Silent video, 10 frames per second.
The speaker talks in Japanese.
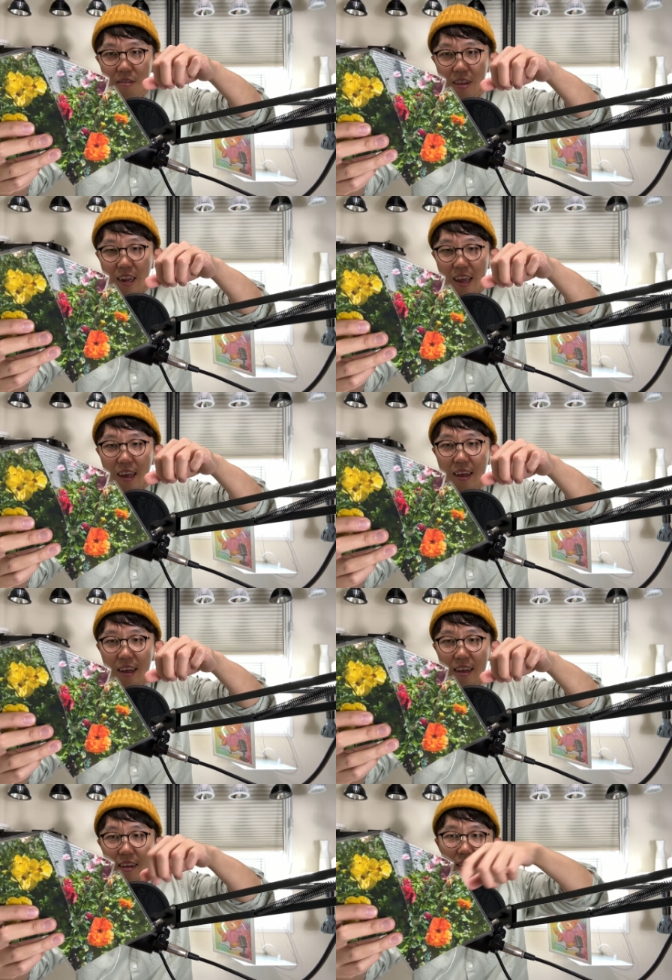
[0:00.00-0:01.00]
んなね、
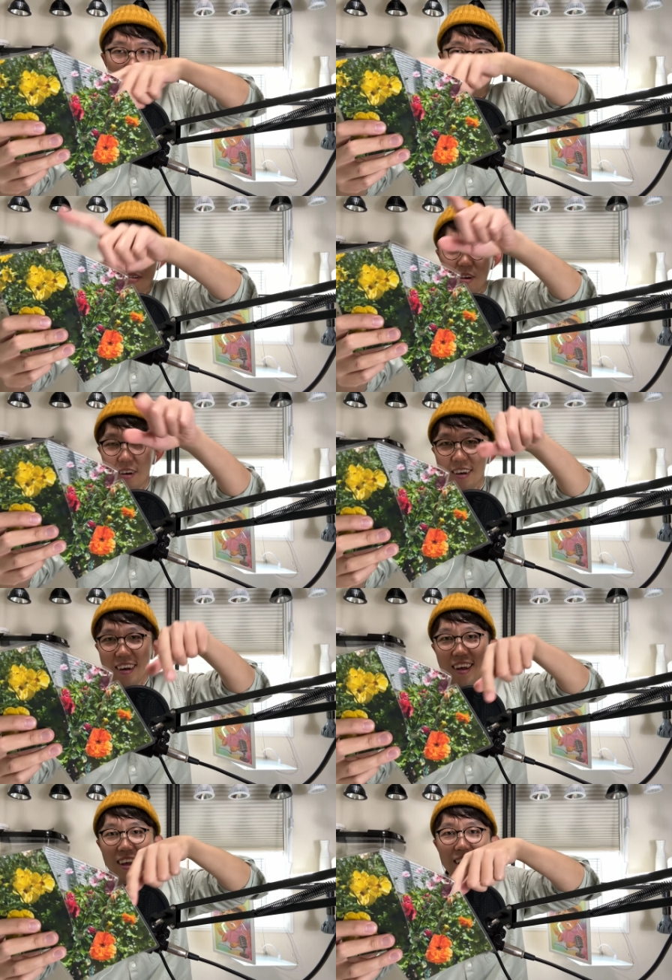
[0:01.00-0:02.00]
この、
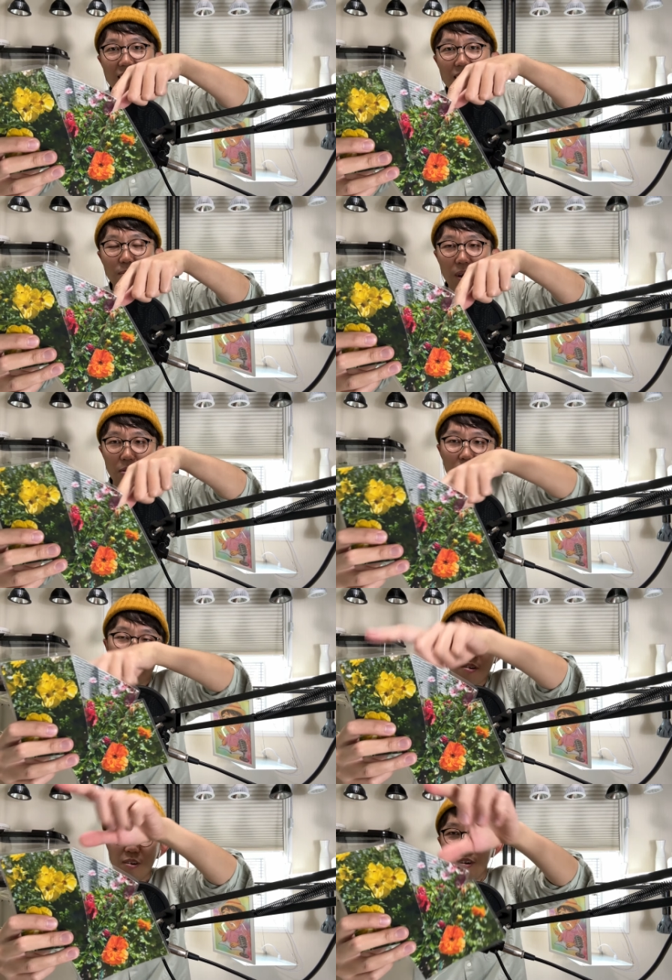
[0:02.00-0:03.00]
まあ、
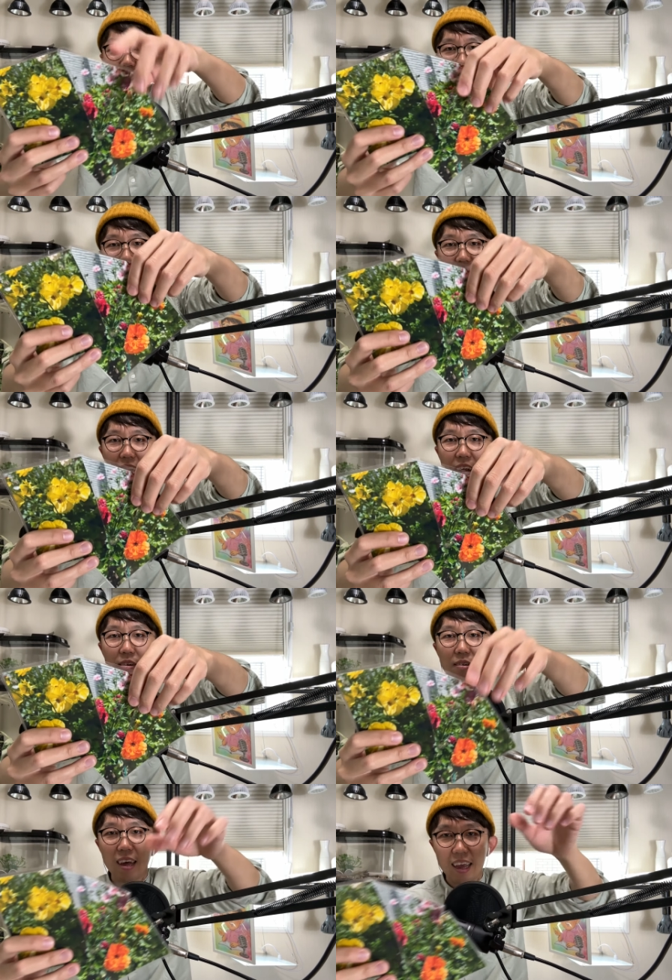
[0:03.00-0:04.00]
この材
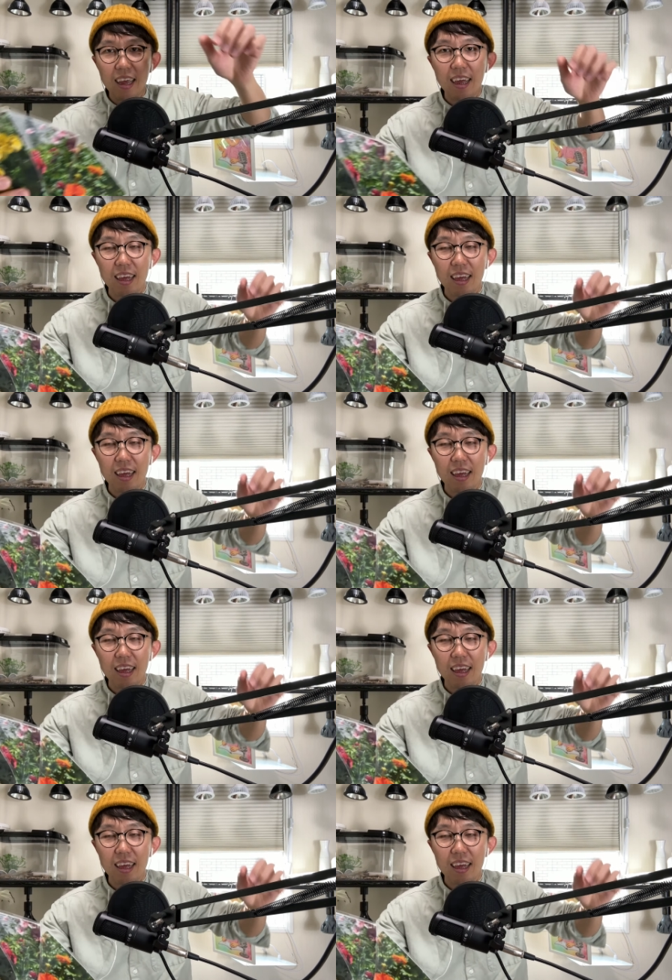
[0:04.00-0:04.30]
料代、